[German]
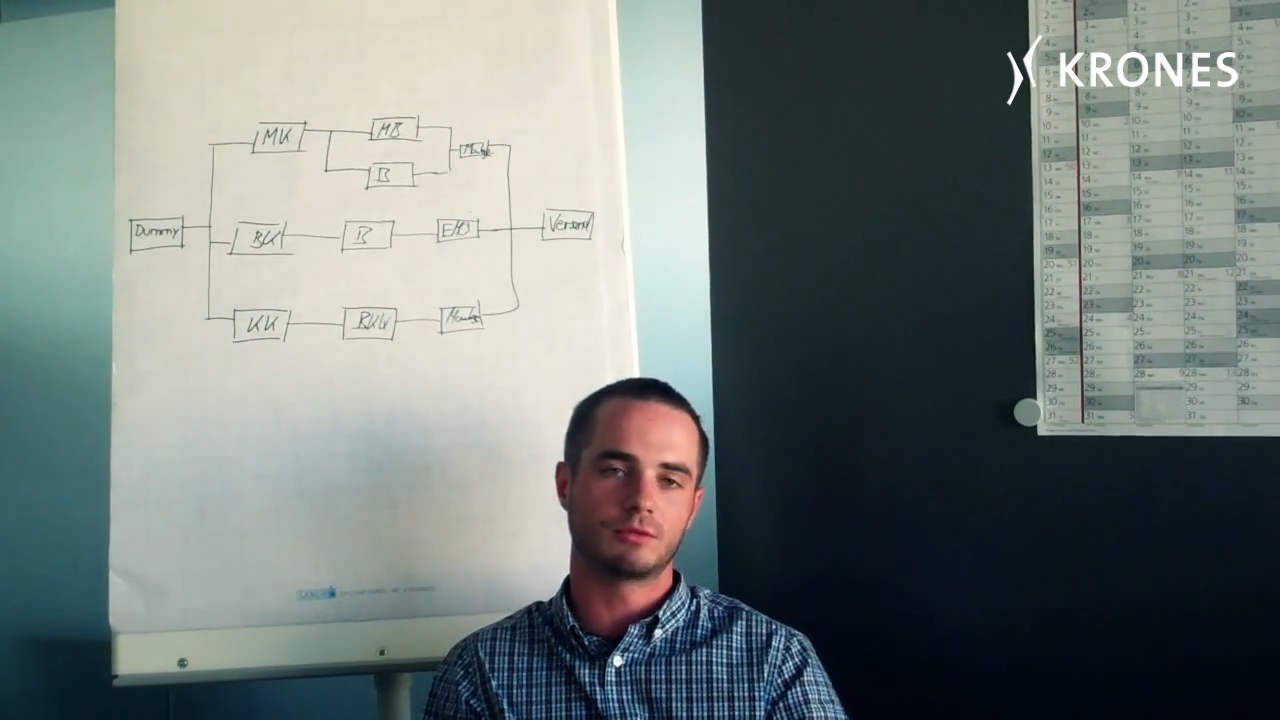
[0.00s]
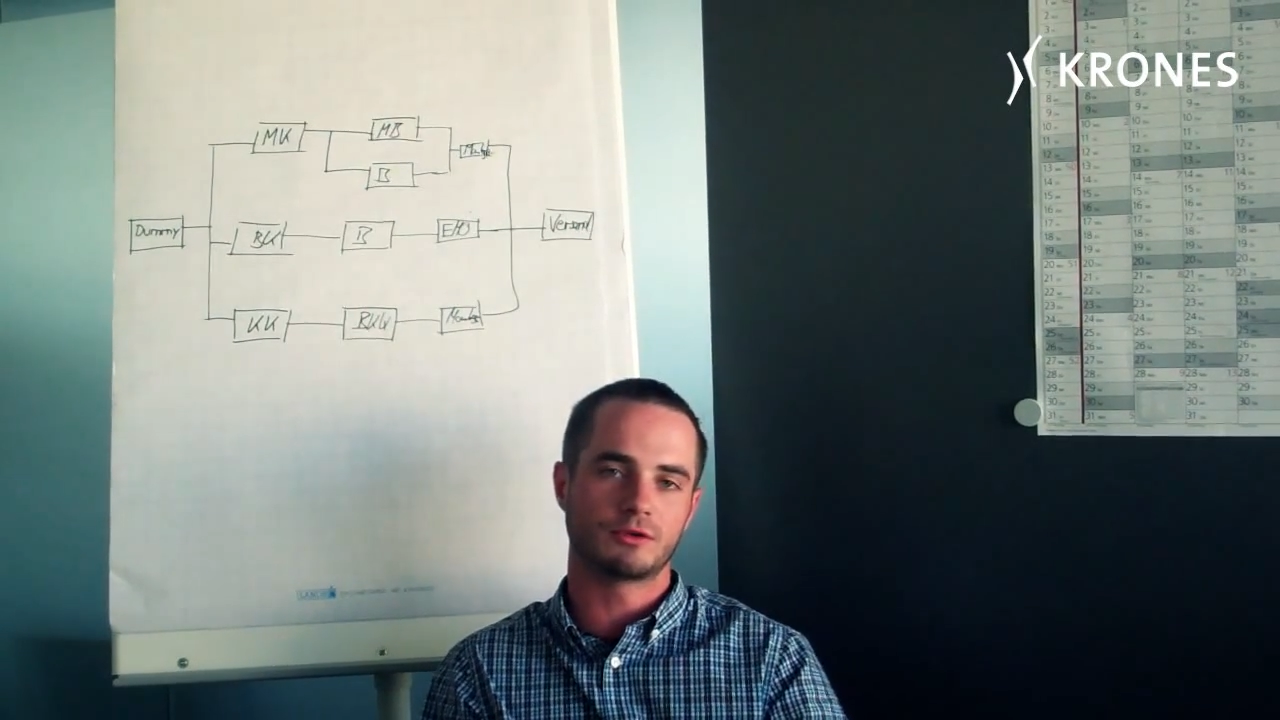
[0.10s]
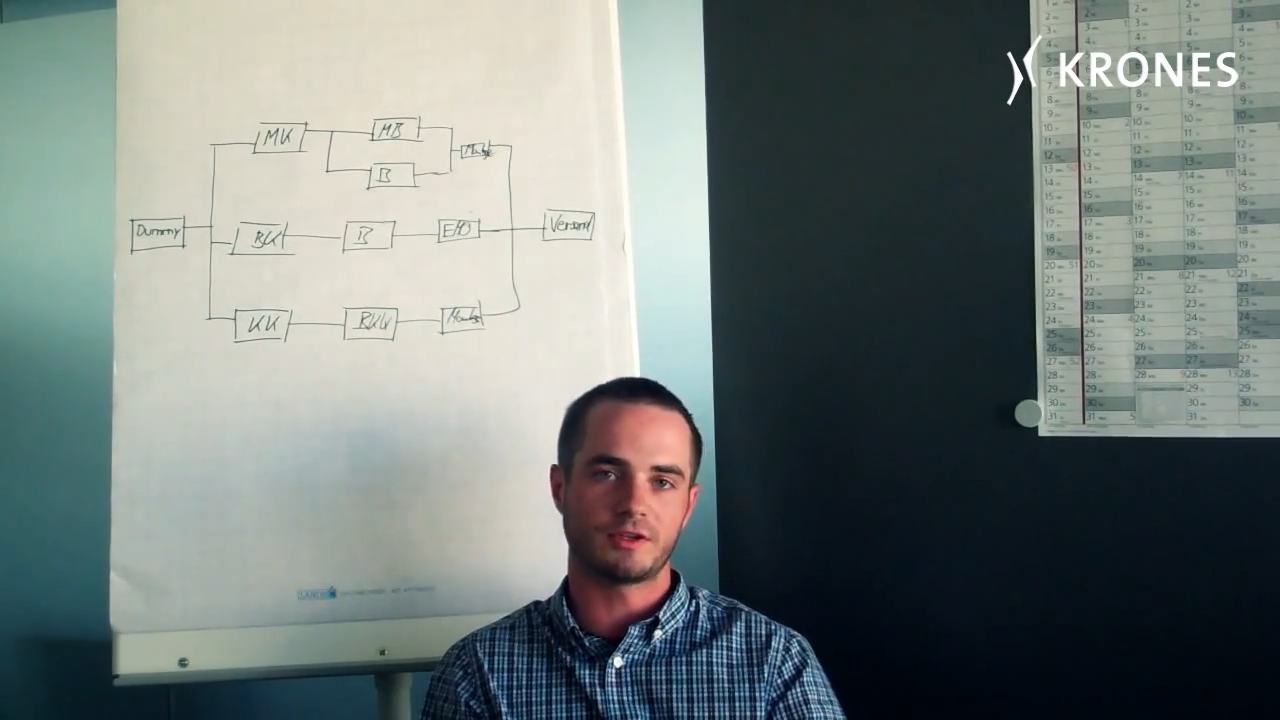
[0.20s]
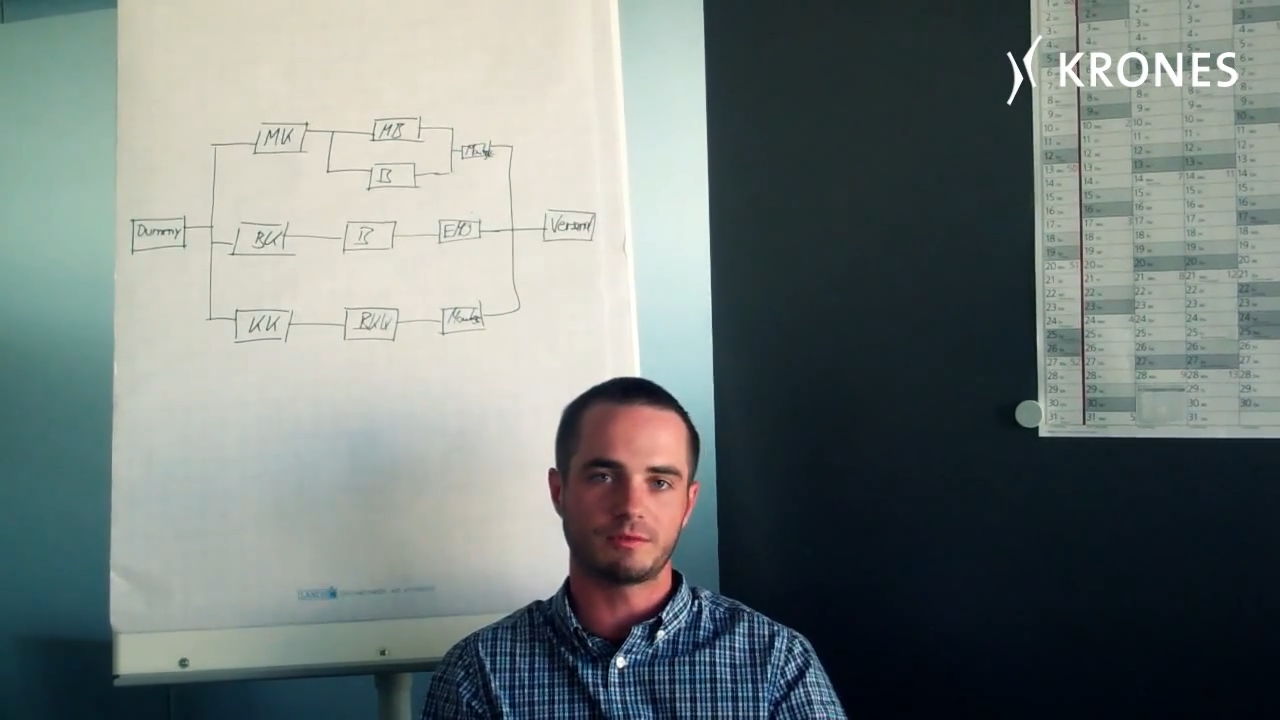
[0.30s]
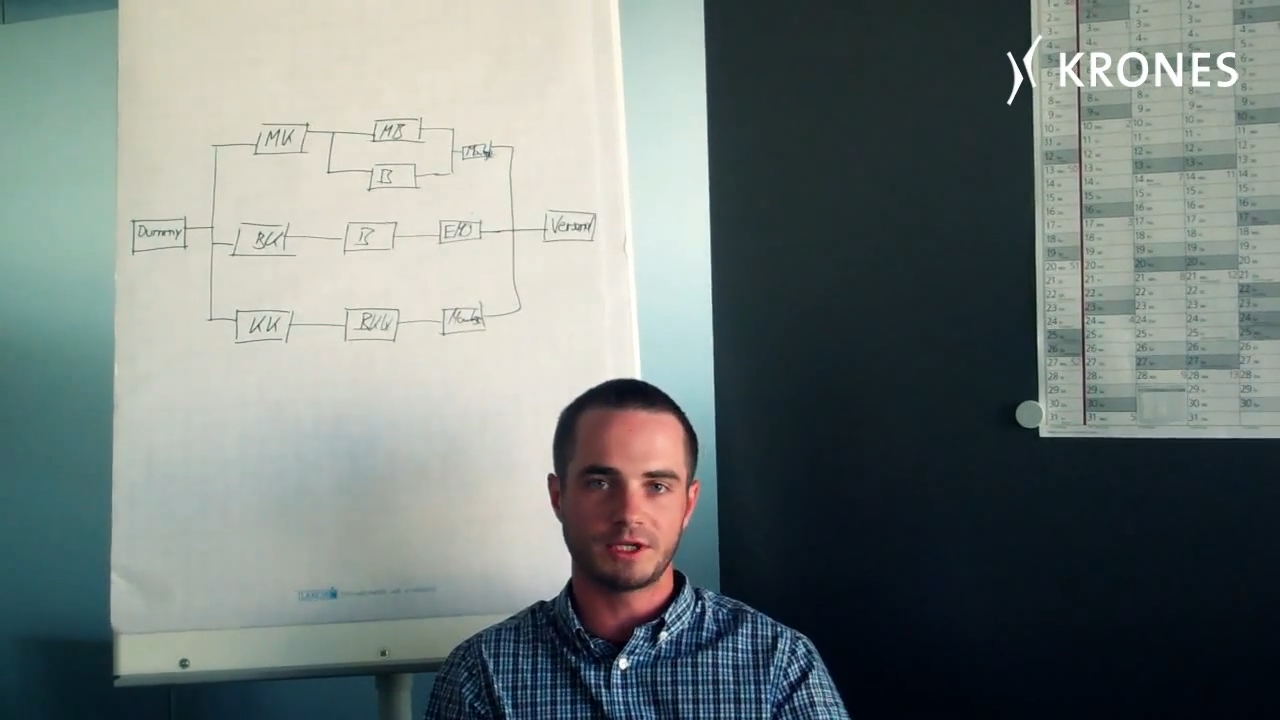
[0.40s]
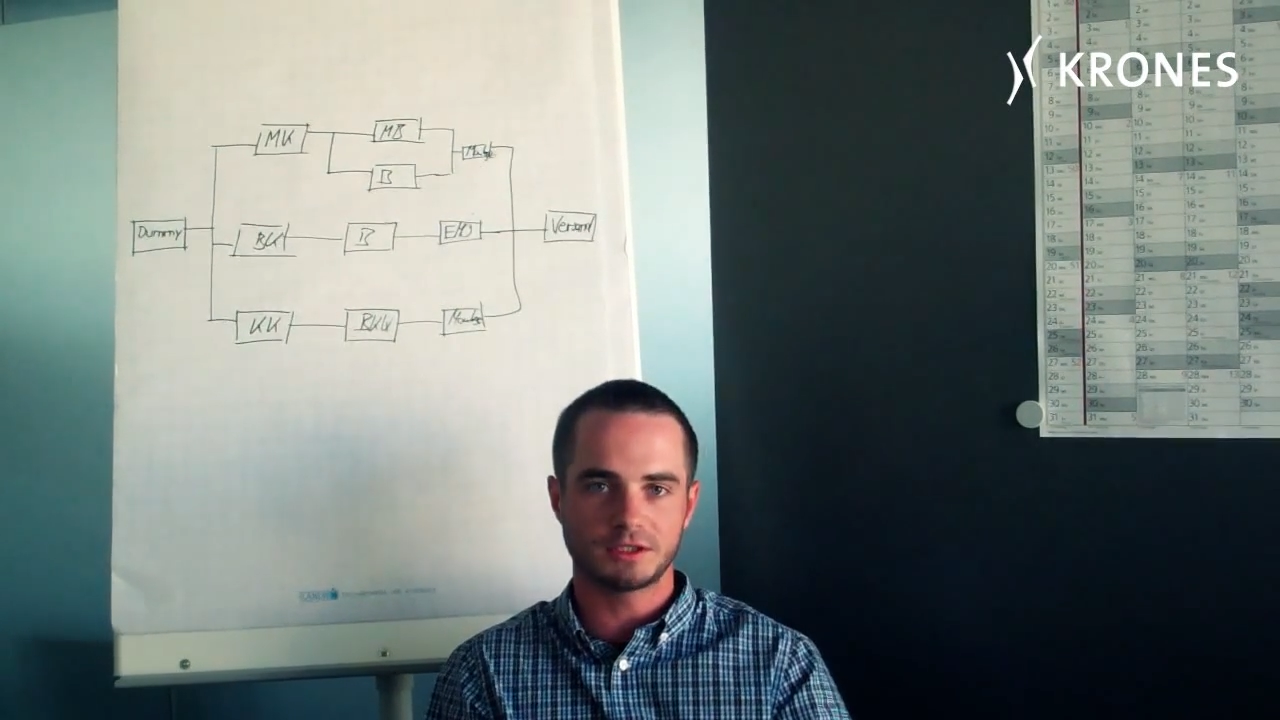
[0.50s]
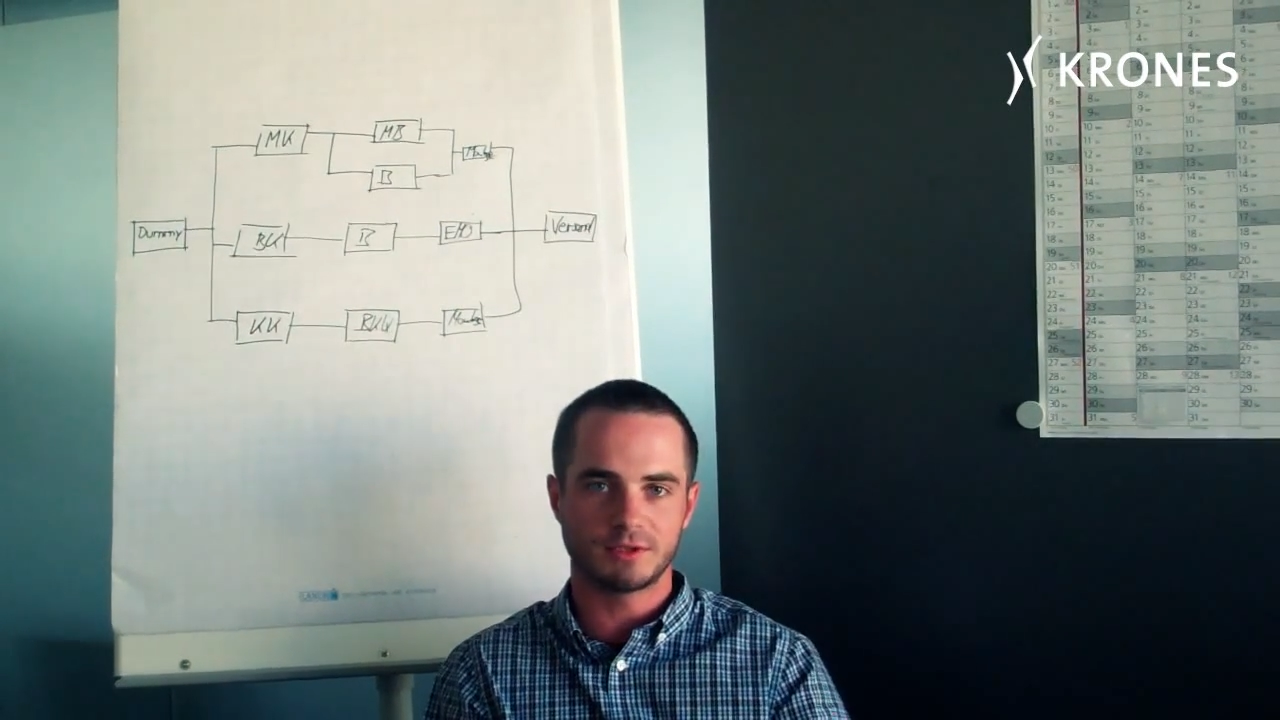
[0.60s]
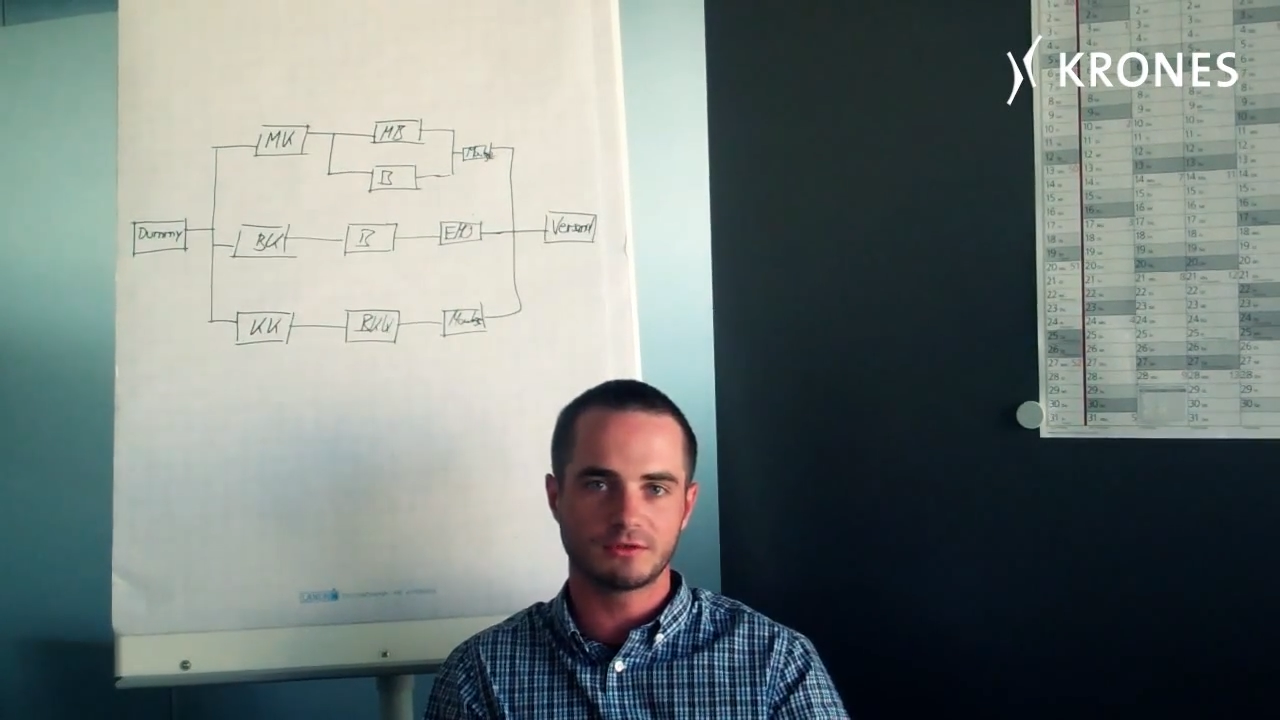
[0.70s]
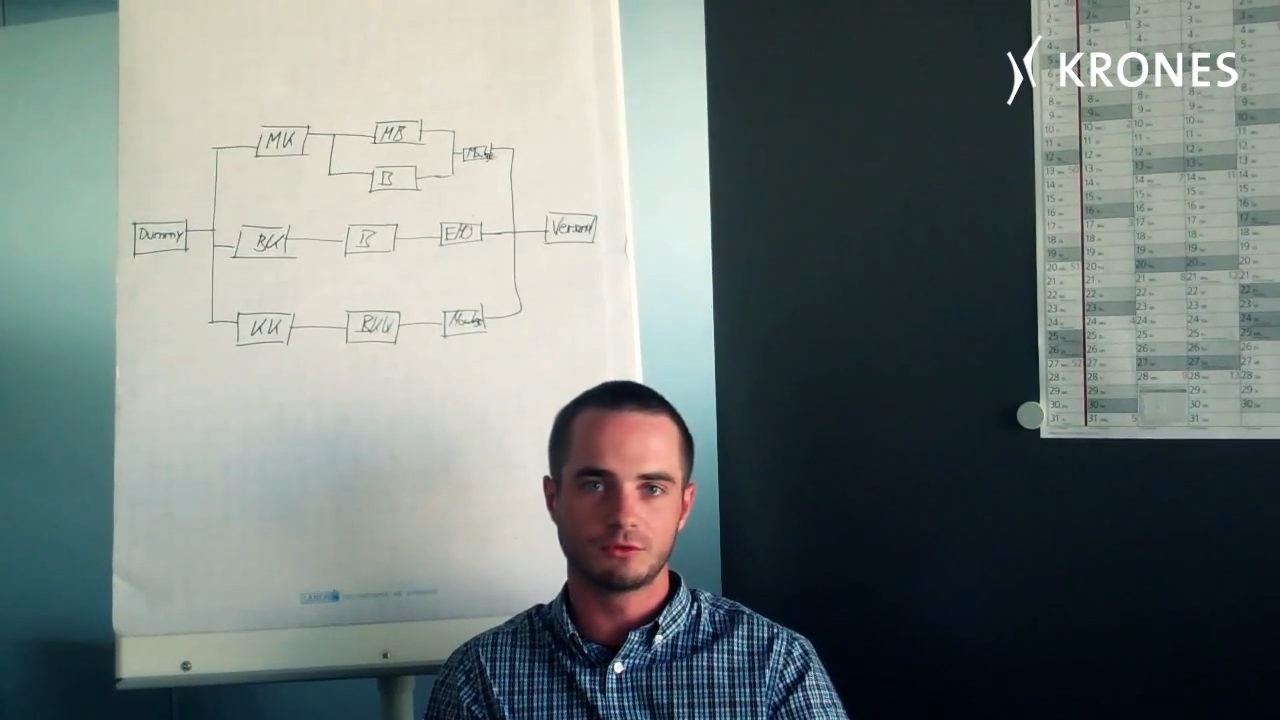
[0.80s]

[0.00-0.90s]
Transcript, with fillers: Prozessmanagement